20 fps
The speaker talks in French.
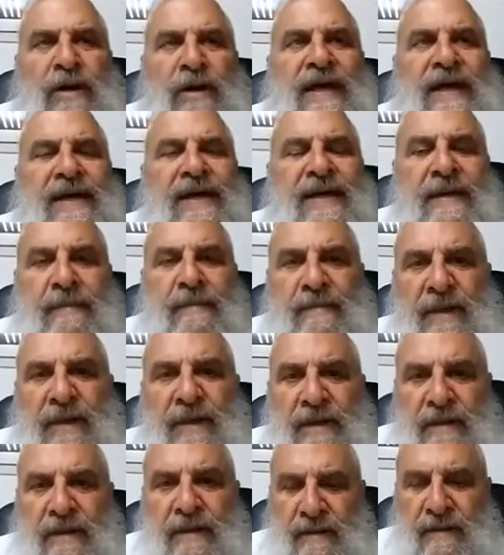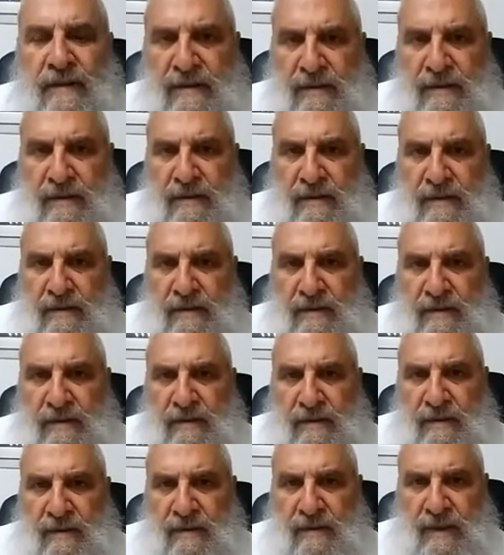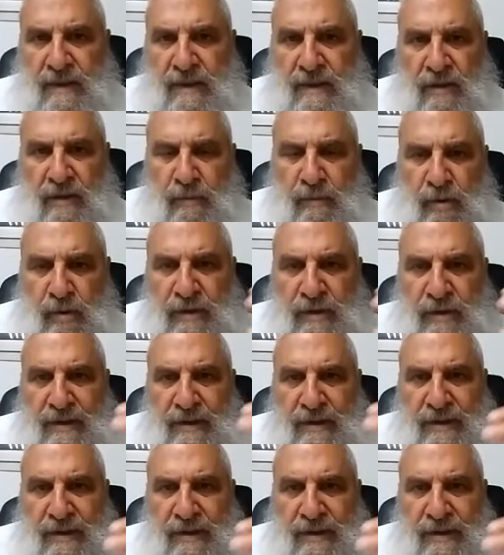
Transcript: le mot lachem est